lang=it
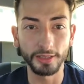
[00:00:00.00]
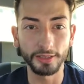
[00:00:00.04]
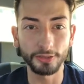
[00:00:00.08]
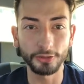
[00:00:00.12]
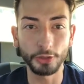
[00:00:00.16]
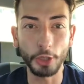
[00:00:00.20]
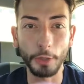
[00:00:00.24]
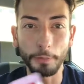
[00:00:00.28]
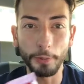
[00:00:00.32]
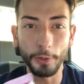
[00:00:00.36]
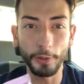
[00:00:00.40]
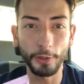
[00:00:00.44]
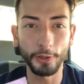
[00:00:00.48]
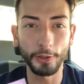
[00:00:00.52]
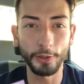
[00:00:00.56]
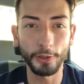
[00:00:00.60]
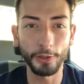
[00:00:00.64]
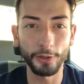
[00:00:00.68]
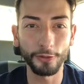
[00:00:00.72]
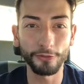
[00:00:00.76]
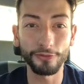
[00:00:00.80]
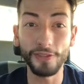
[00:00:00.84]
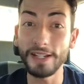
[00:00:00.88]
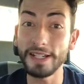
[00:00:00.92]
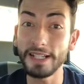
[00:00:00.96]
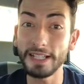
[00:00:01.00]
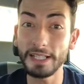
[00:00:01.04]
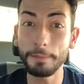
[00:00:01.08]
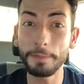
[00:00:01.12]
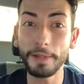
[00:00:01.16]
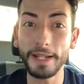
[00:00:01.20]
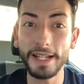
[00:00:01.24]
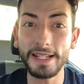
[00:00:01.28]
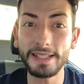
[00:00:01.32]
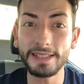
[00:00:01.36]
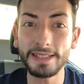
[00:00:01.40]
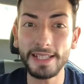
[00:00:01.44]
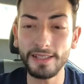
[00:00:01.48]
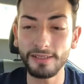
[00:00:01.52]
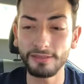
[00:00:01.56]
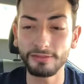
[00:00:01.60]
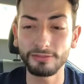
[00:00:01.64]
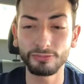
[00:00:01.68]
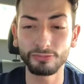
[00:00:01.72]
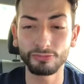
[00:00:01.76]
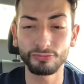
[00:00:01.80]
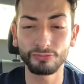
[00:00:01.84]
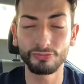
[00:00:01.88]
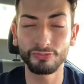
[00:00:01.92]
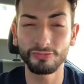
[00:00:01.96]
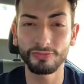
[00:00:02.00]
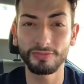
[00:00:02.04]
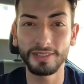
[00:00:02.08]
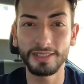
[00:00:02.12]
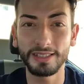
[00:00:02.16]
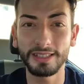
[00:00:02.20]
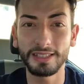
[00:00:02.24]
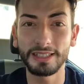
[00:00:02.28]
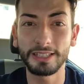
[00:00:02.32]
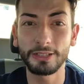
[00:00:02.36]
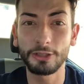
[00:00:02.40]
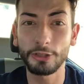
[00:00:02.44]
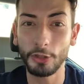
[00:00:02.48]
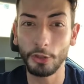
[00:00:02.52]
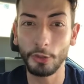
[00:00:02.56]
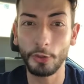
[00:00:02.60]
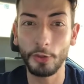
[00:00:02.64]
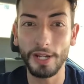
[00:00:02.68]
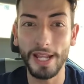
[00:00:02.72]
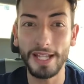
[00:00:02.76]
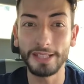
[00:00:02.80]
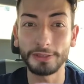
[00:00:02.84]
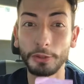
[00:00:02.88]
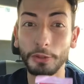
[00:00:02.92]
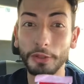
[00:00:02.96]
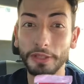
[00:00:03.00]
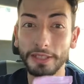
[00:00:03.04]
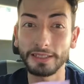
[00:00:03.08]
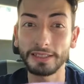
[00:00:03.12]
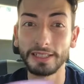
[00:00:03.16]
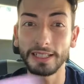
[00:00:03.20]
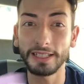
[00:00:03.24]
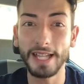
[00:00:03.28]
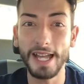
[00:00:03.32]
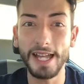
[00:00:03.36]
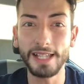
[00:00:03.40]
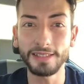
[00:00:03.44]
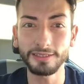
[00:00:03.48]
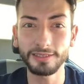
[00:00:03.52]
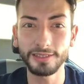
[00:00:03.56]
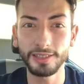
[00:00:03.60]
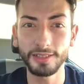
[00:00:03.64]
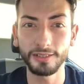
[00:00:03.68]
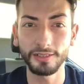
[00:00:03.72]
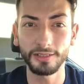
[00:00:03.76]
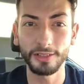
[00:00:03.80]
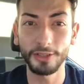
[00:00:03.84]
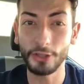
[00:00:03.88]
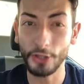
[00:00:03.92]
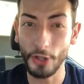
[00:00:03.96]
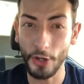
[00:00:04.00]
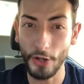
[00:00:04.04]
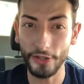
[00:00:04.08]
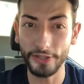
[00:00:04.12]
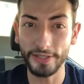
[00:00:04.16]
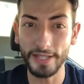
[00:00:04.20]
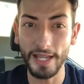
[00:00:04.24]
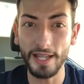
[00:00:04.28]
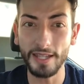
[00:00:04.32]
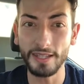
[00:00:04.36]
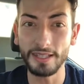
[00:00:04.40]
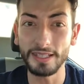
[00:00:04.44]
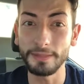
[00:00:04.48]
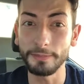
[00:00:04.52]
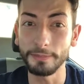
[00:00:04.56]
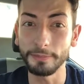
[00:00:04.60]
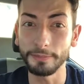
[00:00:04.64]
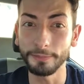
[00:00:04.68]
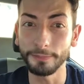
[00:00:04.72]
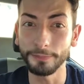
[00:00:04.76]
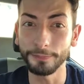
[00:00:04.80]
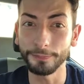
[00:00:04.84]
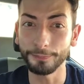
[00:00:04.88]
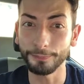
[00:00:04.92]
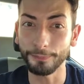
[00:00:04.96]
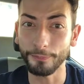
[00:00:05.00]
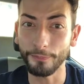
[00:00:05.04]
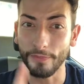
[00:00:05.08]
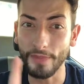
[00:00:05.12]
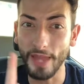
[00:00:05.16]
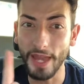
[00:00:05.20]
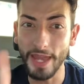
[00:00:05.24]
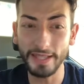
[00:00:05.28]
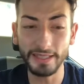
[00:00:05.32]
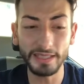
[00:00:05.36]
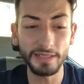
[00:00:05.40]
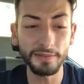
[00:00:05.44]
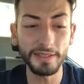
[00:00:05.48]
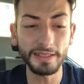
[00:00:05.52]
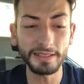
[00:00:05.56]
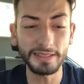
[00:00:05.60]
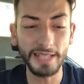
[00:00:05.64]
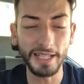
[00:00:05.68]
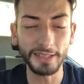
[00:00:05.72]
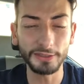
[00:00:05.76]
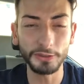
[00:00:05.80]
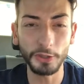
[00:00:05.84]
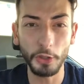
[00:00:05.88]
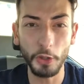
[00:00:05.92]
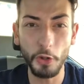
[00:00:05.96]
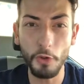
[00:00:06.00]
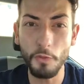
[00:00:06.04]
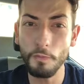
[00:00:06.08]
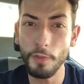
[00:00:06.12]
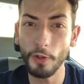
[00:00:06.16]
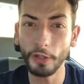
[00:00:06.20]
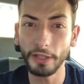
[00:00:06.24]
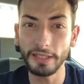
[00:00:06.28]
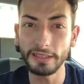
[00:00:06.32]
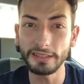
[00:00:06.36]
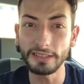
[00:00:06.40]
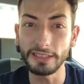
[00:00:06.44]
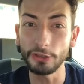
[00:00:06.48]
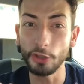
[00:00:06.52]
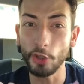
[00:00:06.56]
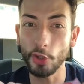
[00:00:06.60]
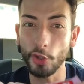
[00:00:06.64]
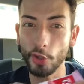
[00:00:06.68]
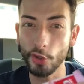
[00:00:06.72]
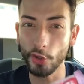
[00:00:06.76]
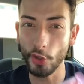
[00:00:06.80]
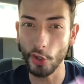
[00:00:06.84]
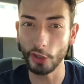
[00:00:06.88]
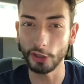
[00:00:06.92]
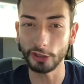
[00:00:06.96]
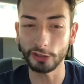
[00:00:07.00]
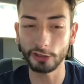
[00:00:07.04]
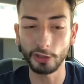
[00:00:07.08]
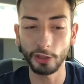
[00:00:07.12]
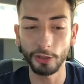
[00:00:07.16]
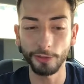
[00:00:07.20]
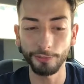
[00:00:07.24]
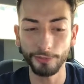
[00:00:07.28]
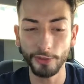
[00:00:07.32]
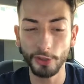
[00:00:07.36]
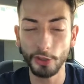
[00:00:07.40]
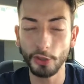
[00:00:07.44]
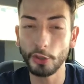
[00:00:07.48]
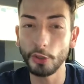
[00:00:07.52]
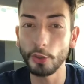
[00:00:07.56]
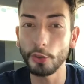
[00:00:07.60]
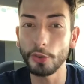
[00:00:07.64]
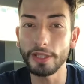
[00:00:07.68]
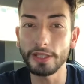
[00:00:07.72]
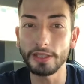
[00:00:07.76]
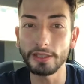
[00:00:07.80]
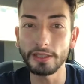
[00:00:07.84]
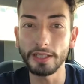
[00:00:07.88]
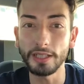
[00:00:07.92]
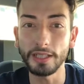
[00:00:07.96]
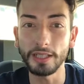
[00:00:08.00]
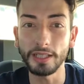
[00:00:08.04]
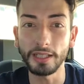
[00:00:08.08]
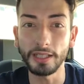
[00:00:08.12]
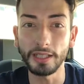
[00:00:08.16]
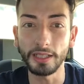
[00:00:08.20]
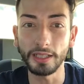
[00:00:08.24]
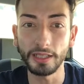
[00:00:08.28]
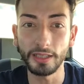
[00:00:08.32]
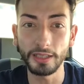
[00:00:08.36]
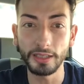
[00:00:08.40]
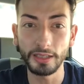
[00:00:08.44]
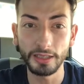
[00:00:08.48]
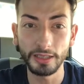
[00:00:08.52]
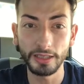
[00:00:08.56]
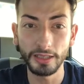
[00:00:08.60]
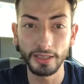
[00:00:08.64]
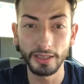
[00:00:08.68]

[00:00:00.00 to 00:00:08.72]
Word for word: dopo varie riprese, il cioccolato Kit Kat rosa mm, è diventato un pochettino sciolto, quindi